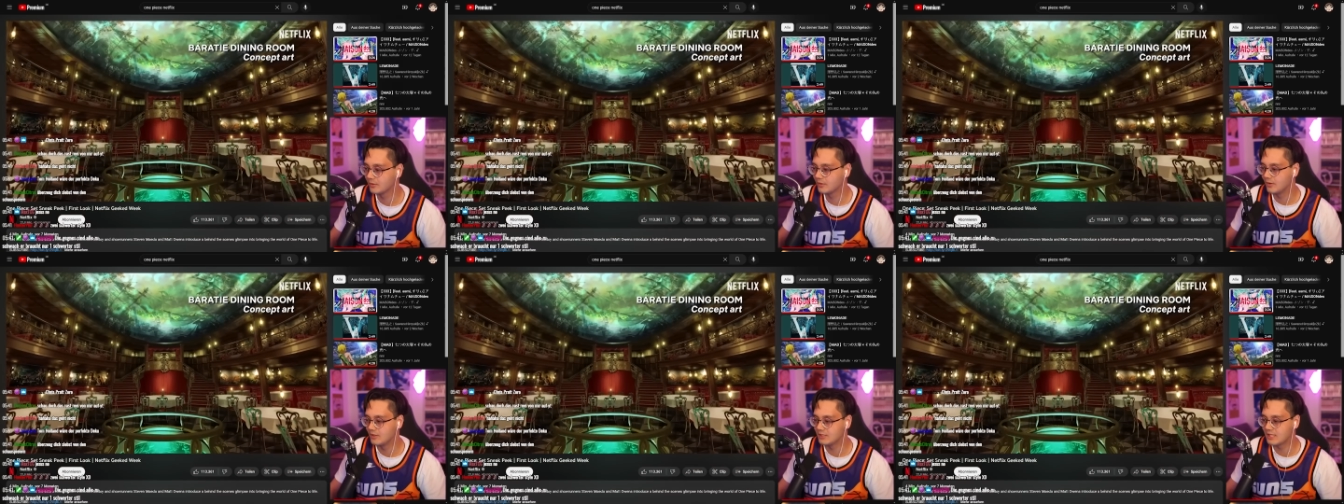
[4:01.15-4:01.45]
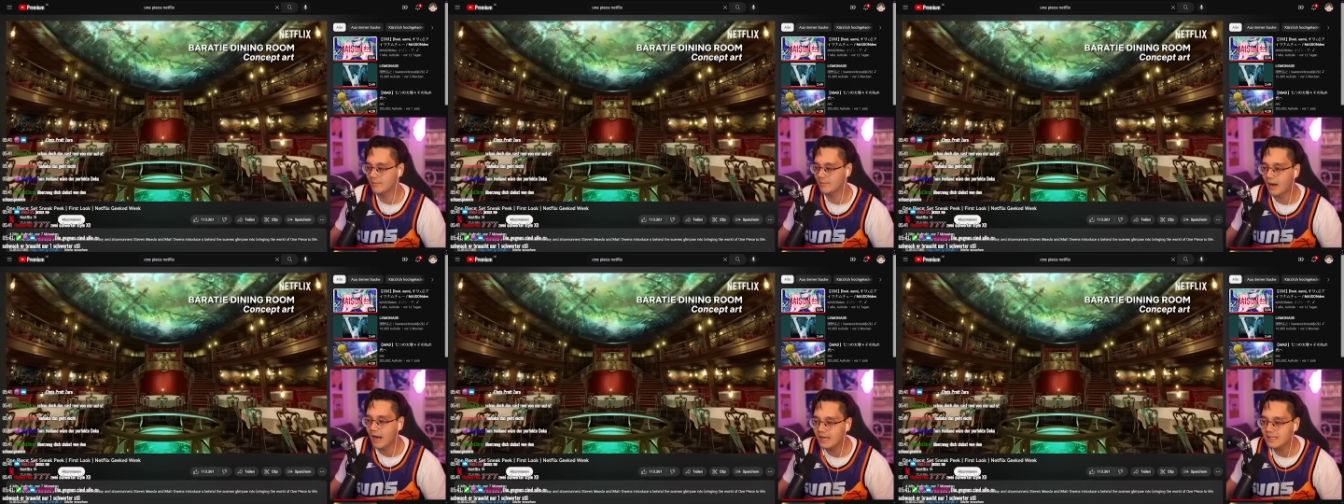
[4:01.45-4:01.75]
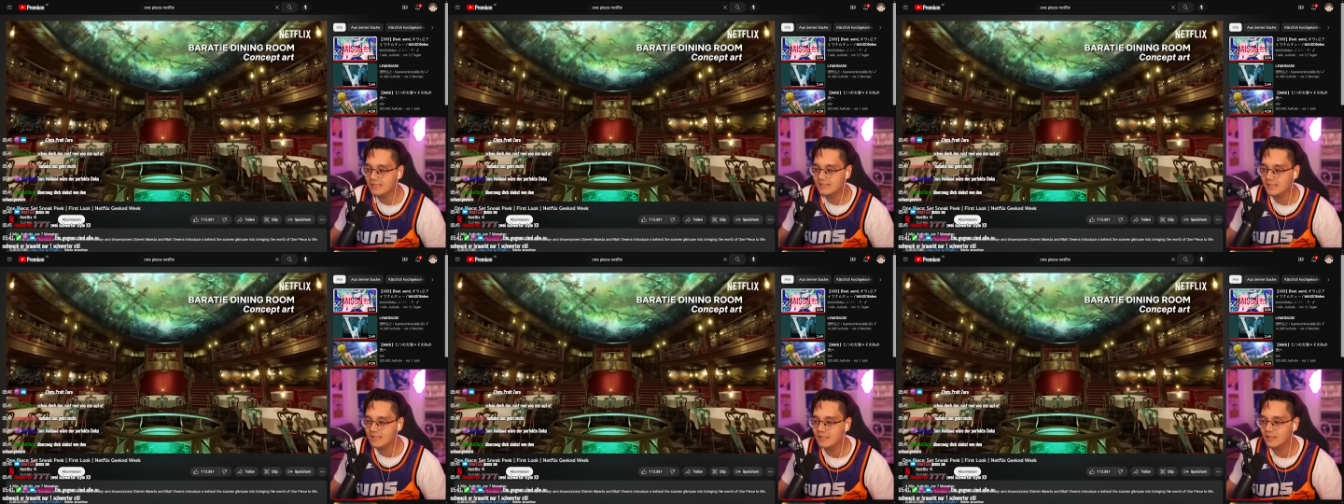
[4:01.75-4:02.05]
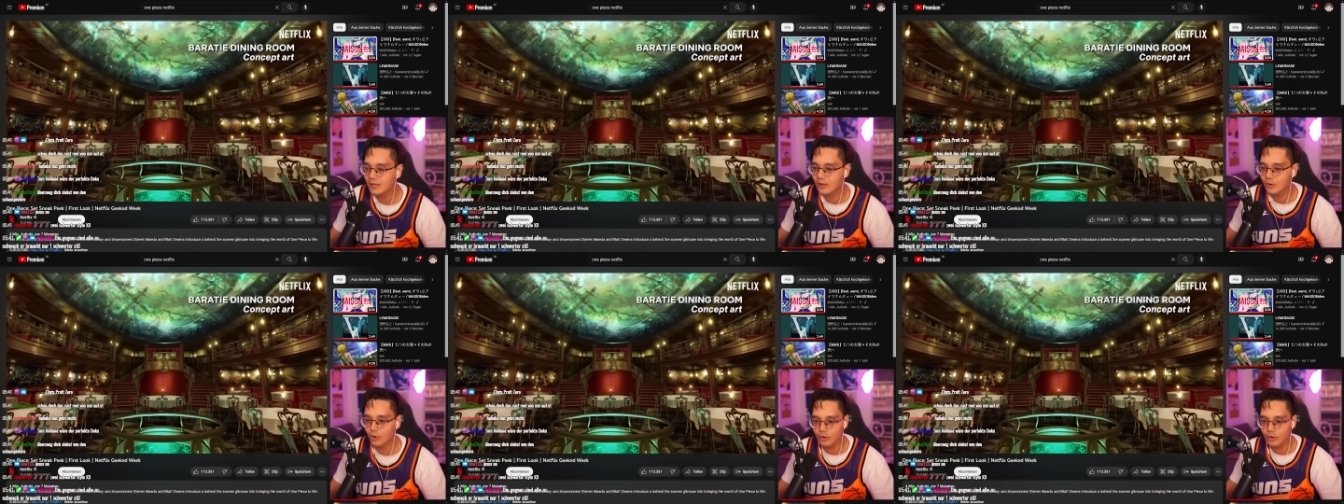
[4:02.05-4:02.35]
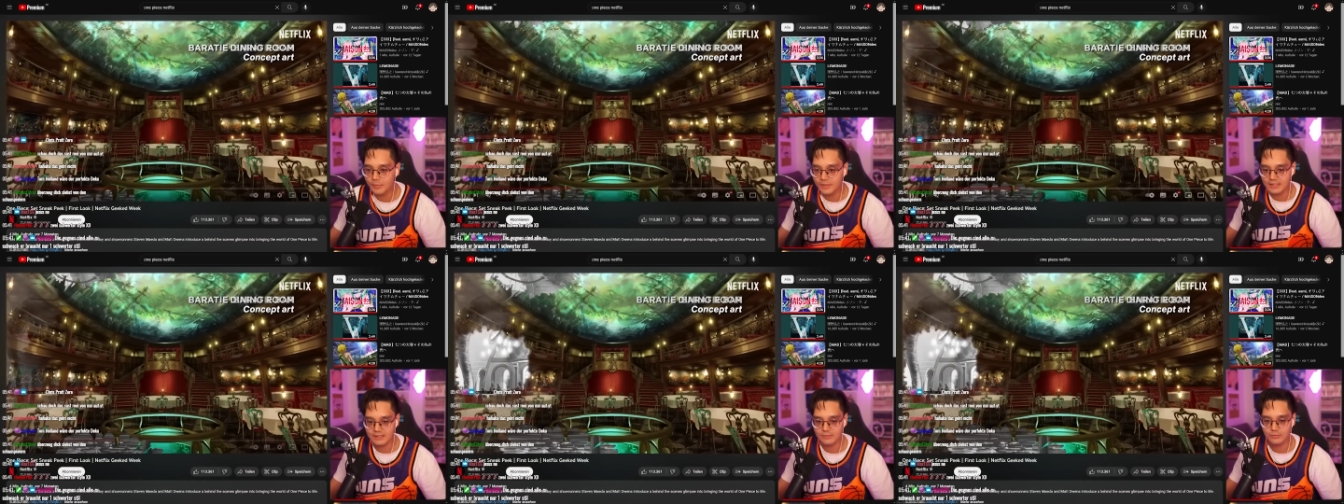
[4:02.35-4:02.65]
Ich habe eine Serie geguckt
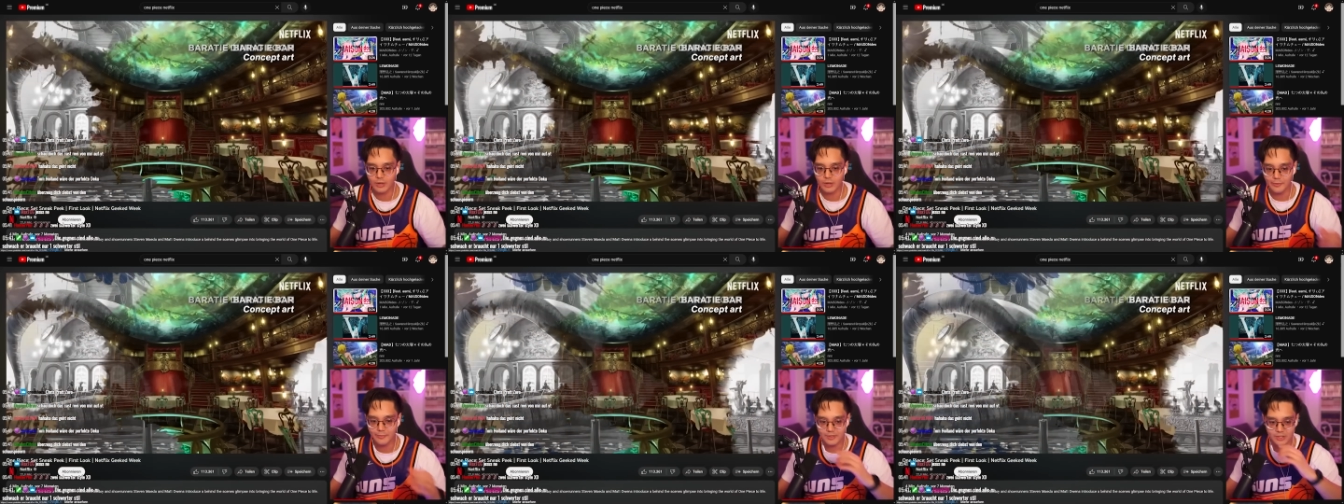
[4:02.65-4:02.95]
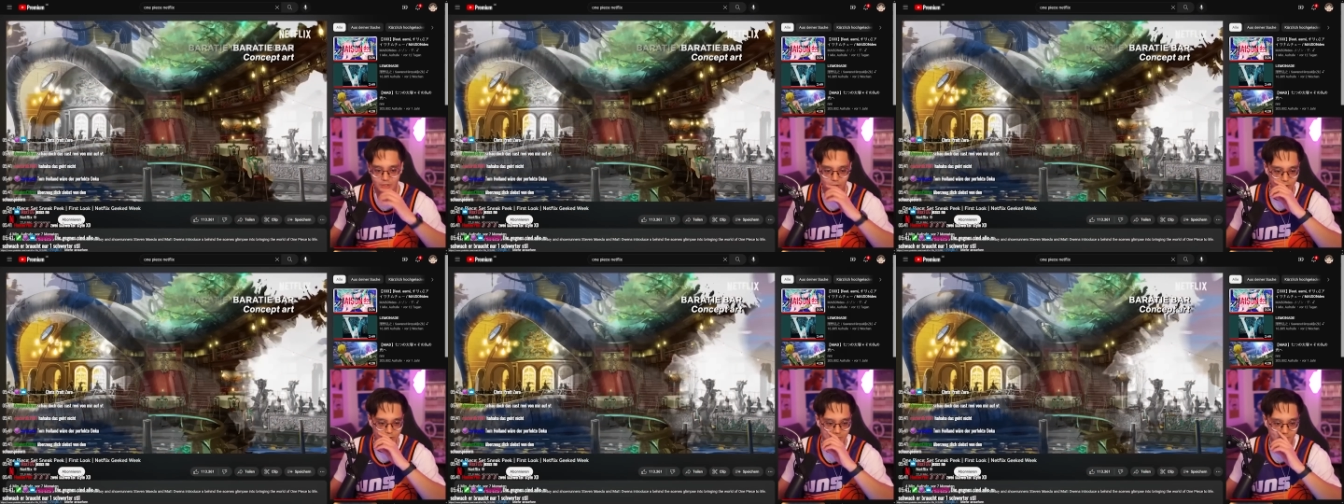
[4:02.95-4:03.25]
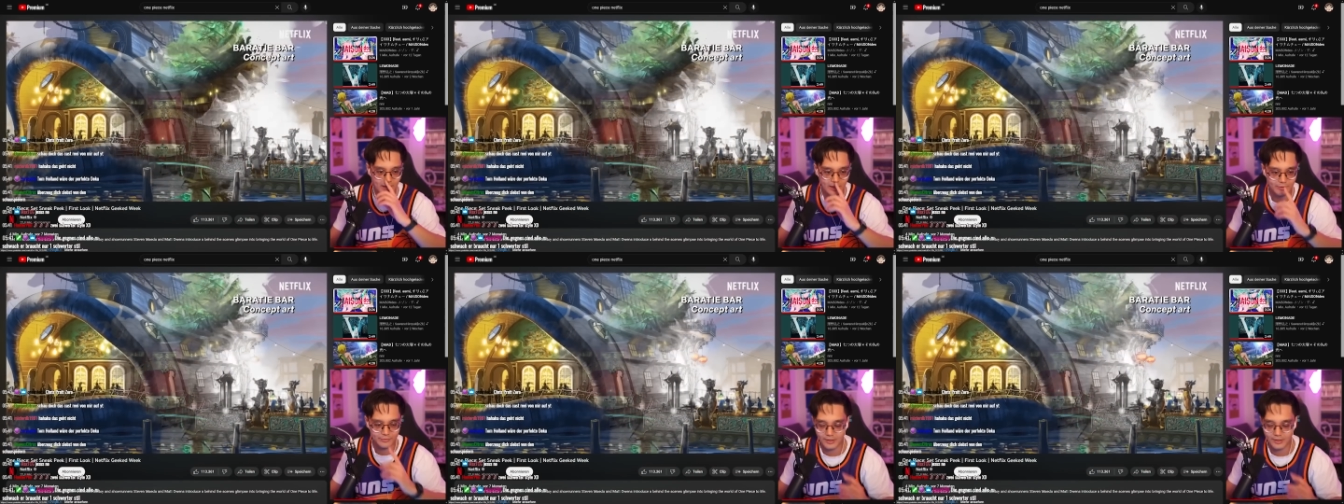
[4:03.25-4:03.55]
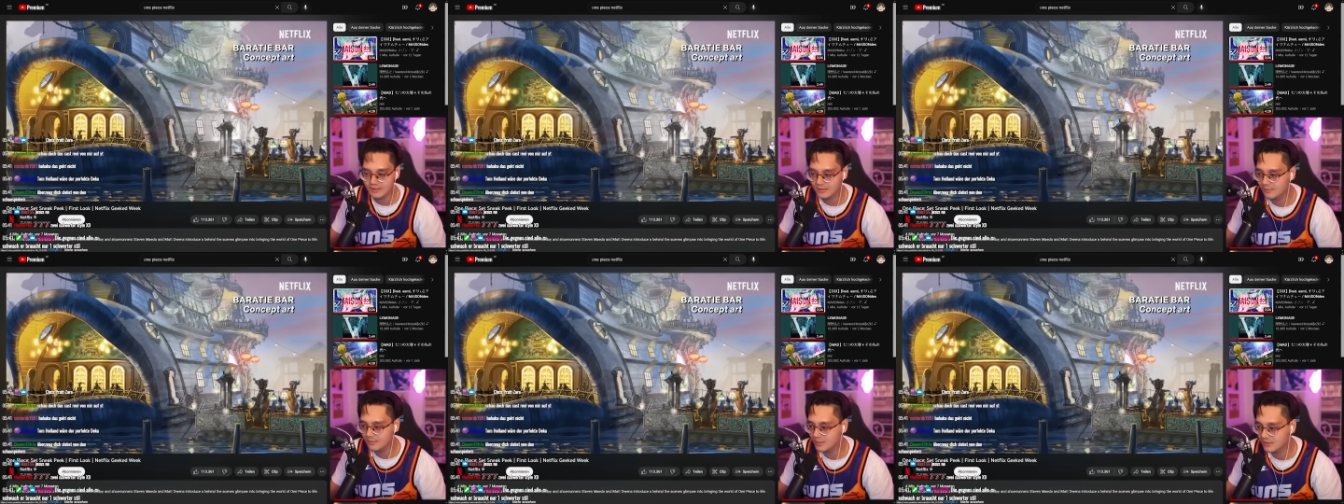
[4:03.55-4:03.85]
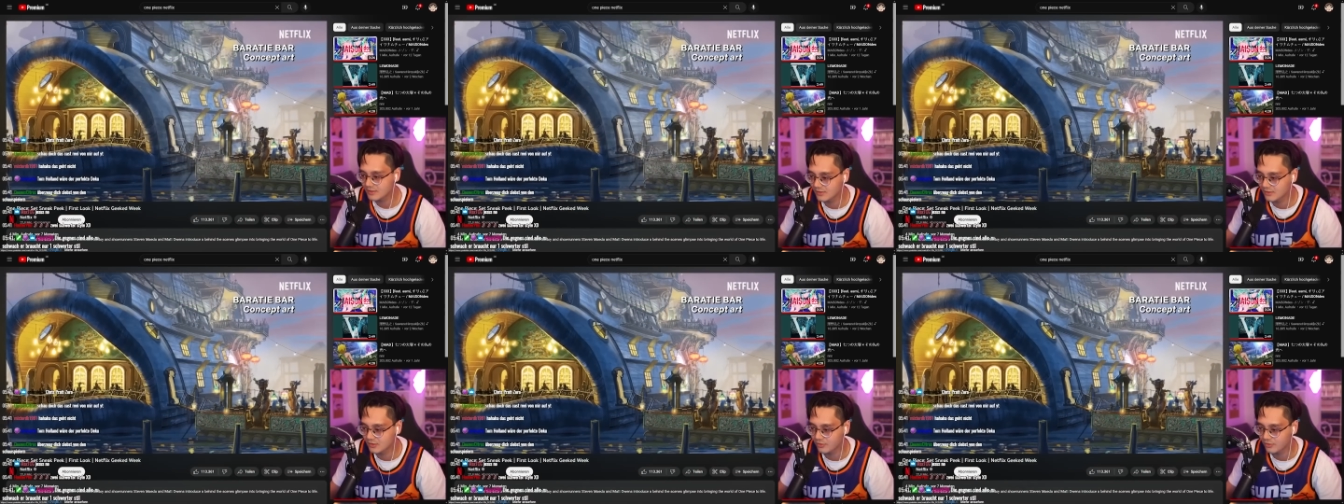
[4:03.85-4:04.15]
mit diesem Ruffy-Schauspieler, da fand ich den ein
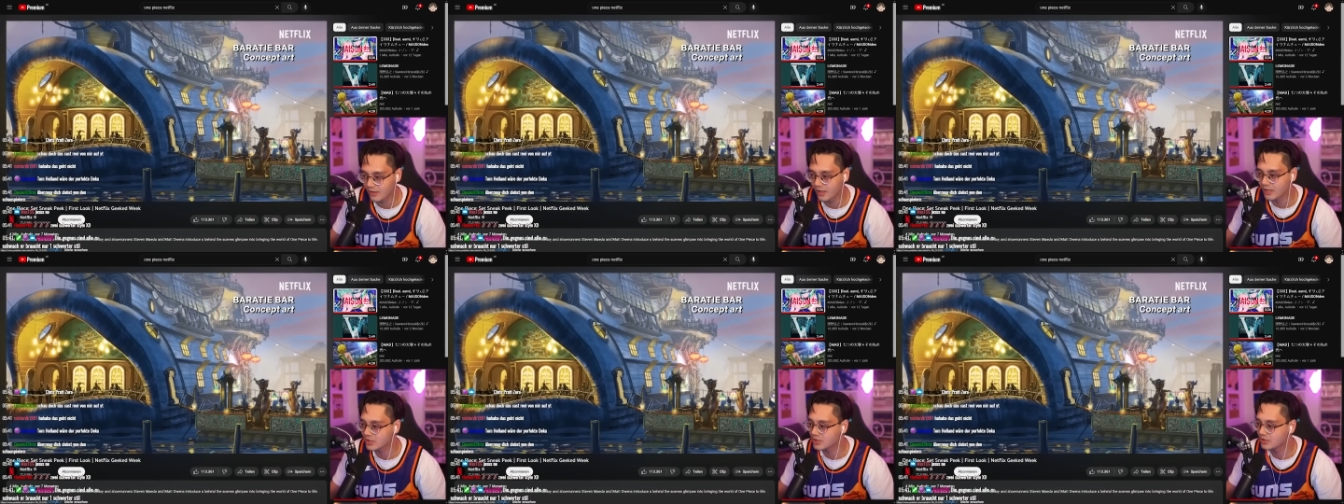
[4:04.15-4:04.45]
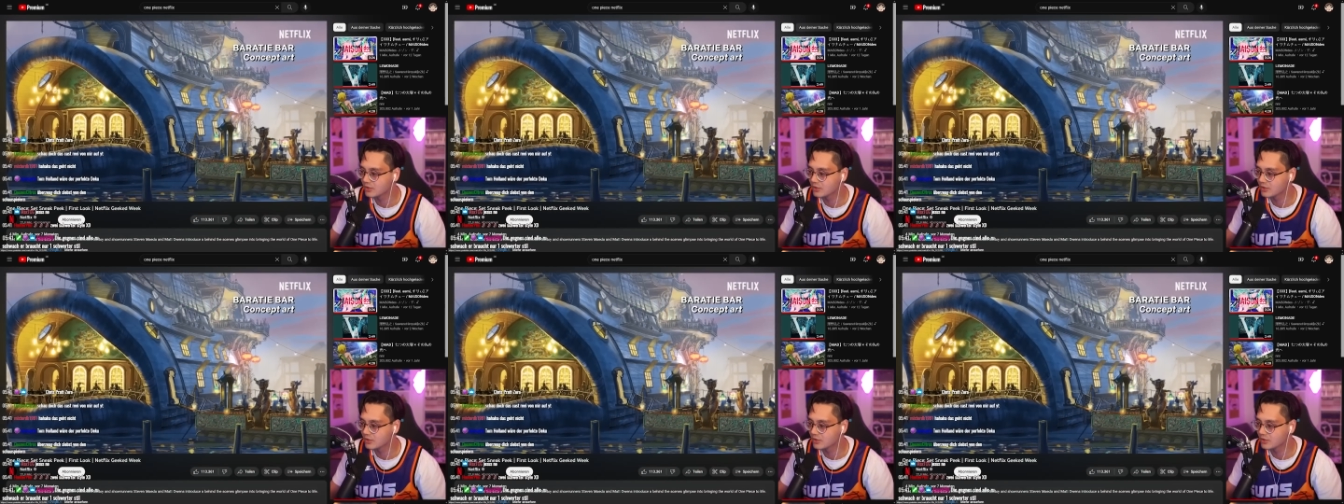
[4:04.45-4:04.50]
bisschen trash.